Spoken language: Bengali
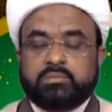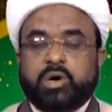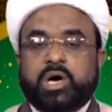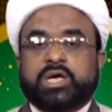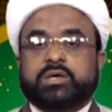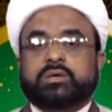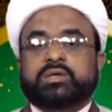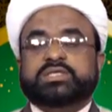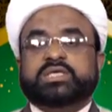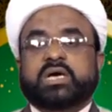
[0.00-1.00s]
ভয় করো
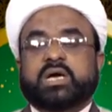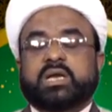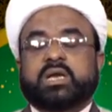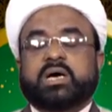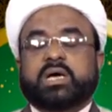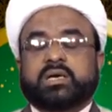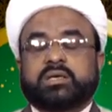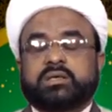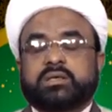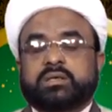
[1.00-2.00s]
নিজের আল্লাহর
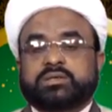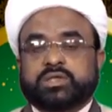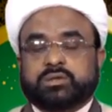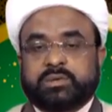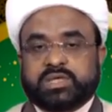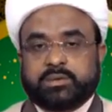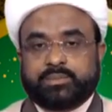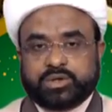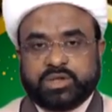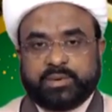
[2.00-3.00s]
যে তোমাদের
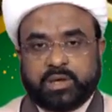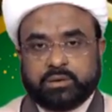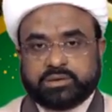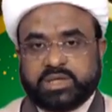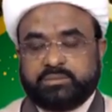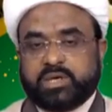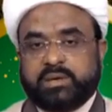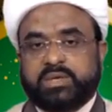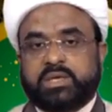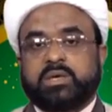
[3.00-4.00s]
প্রতিপালক যেমন
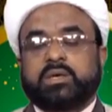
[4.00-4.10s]
আমি